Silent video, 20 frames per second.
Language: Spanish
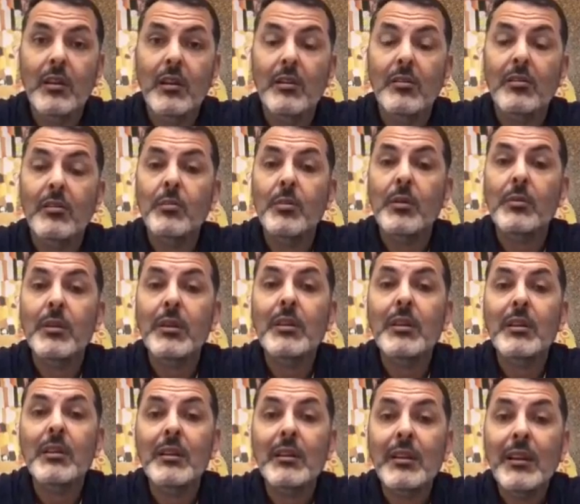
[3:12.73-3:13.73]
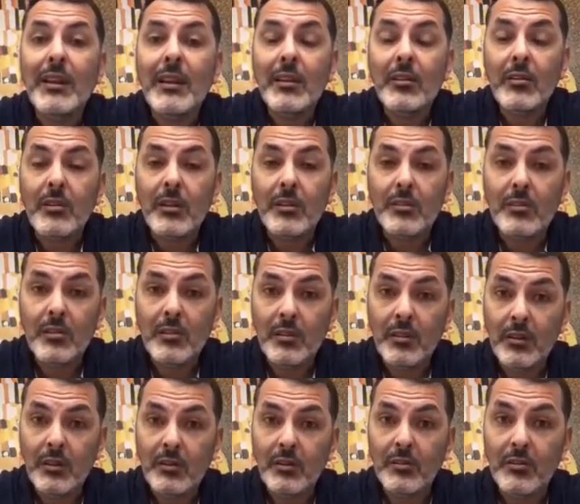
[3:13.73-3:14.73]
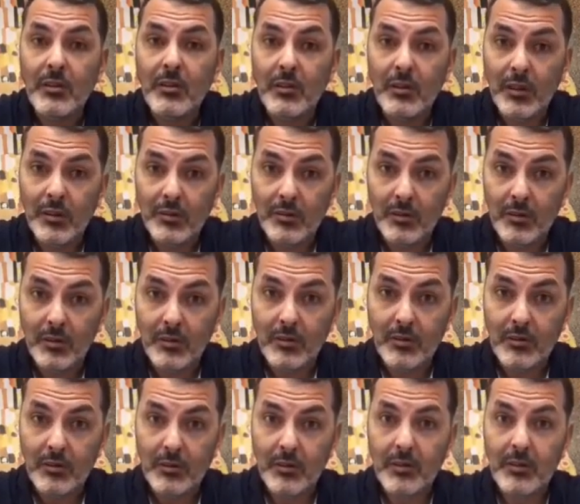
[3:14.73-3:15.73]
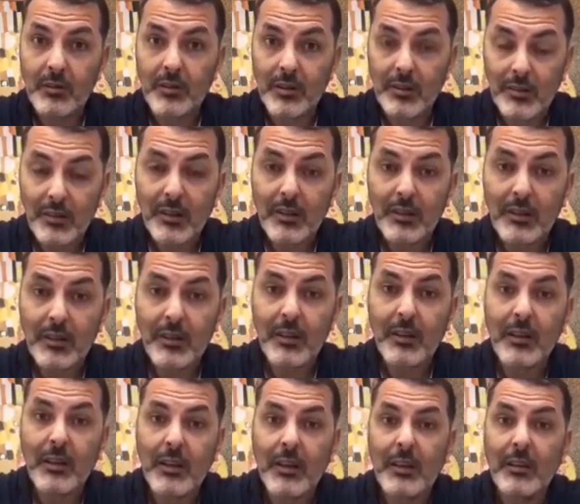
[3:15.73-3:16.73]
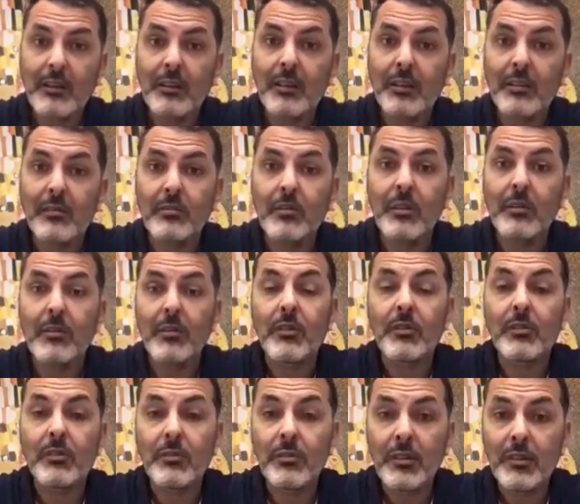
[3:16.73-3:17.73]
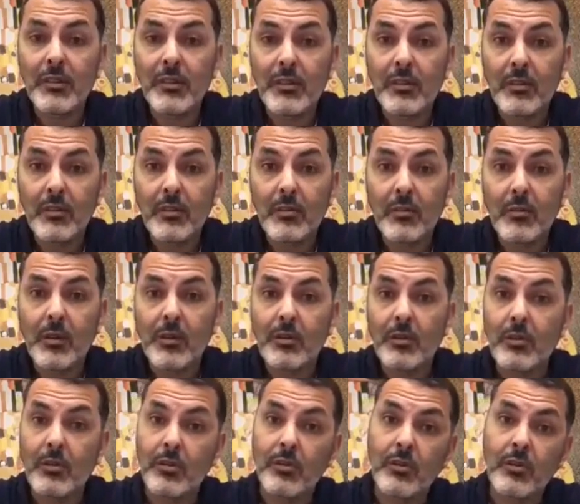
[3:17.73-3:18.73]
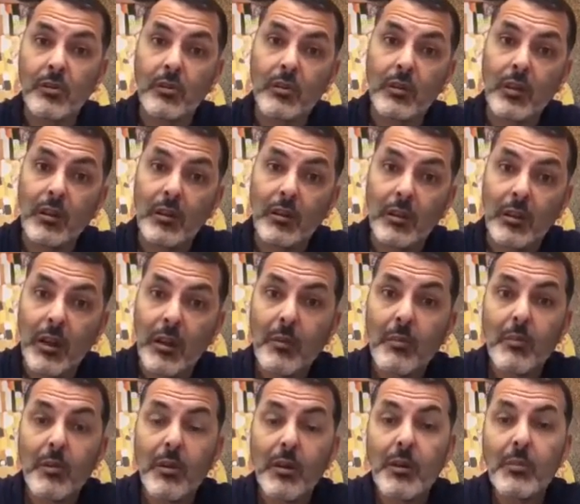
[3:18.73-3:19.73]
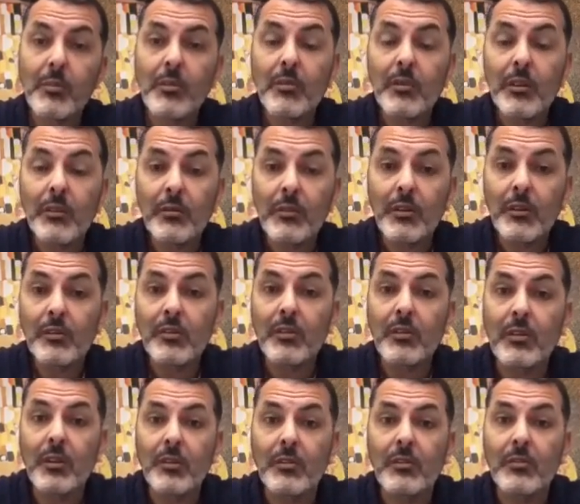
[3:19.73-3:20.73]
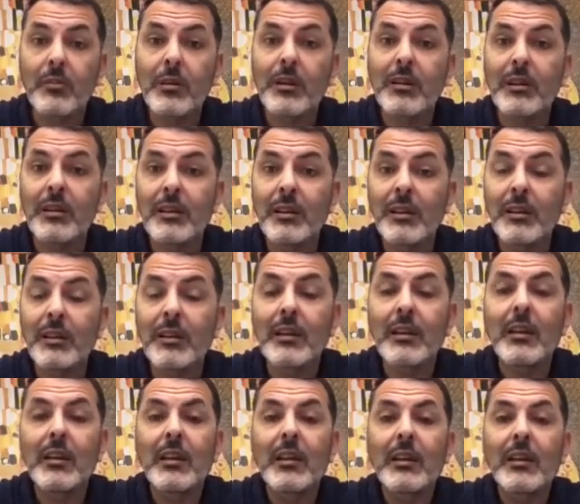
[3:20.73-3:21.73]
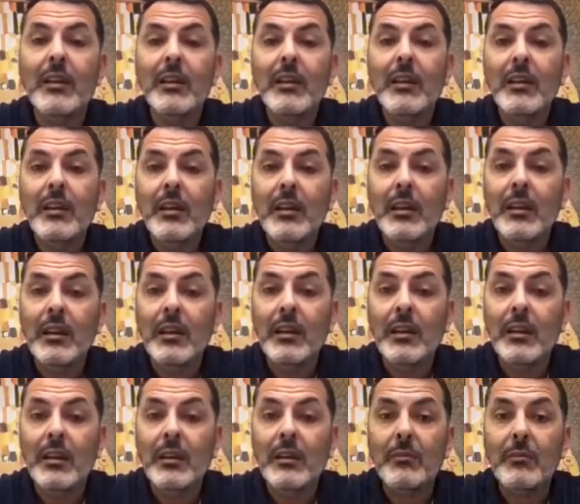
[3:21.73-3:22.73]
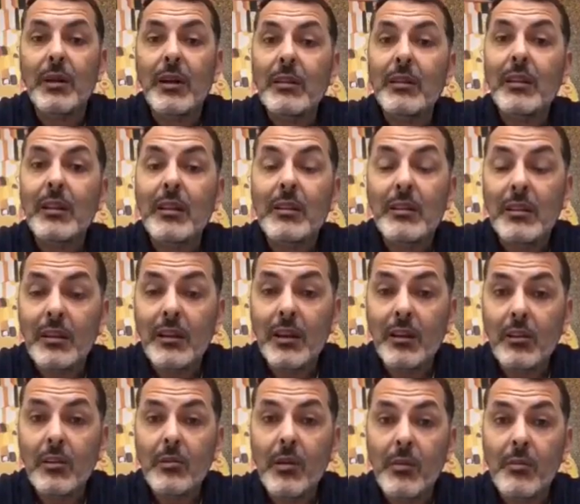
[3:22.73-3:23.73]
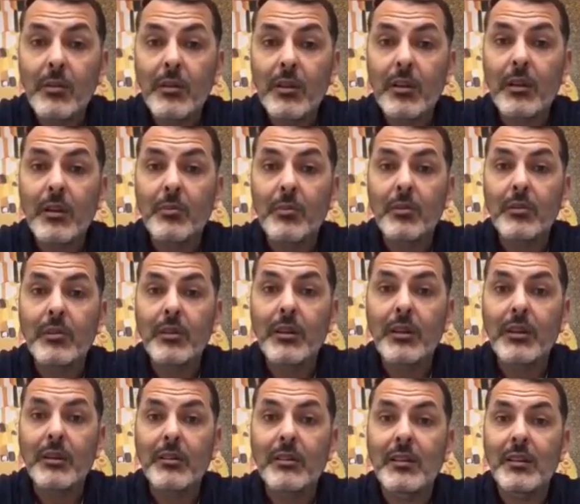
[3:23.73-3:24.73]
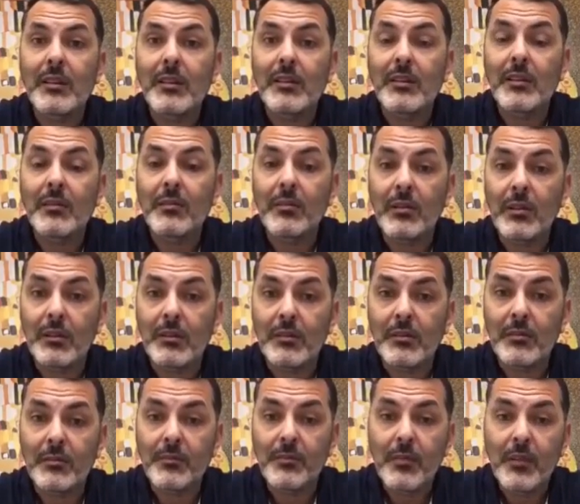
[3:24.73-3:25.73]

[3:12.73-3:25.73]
Eso nos permite entrenar el corazón y entonces el corazón resiste ante un esfuerzo físico. Cuando nosotros le, le impongamos un esfuerzo, el corazón va a tener, eh, va a estar entrenado y va a poder responder ante ese esfuerzo.